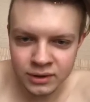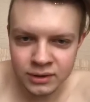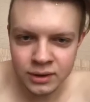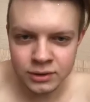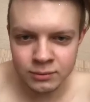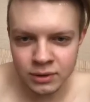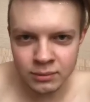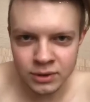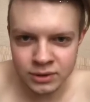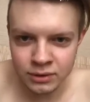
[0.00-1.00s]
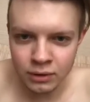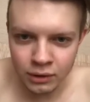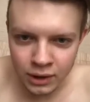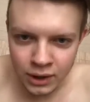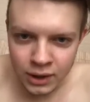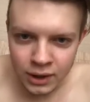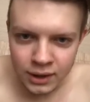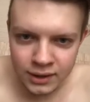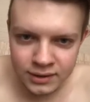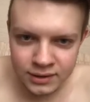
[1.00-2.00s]
Я сказал, что белобрысый лох.
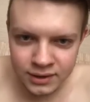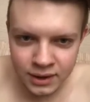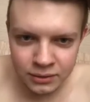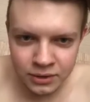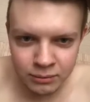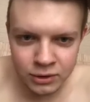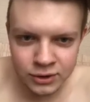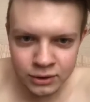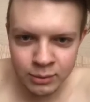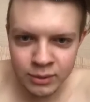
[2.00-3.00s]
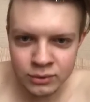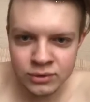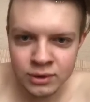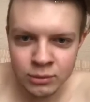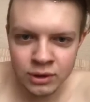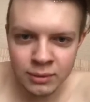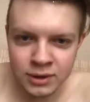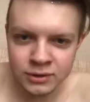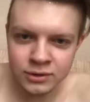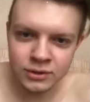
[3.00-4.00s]
Если я закину тебе больше, то попаду с тобой на
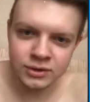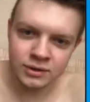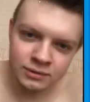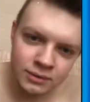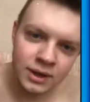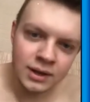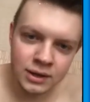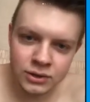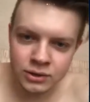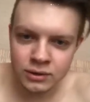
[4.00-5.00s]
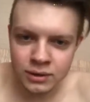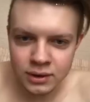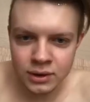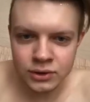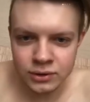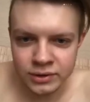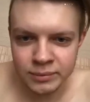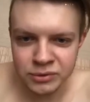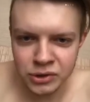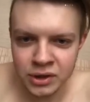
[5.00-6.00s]
батл Сокси. Ну да, хорошо, хорошо.
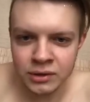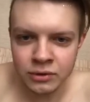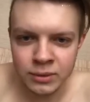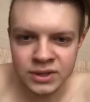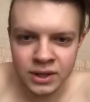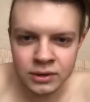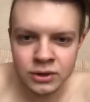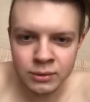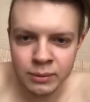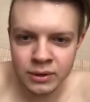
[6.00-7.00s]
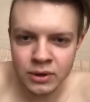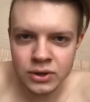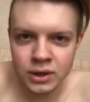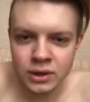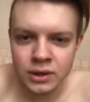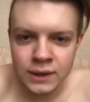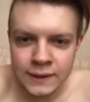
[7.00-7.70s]
Если 501 рубль скинешь, то попадешь, да.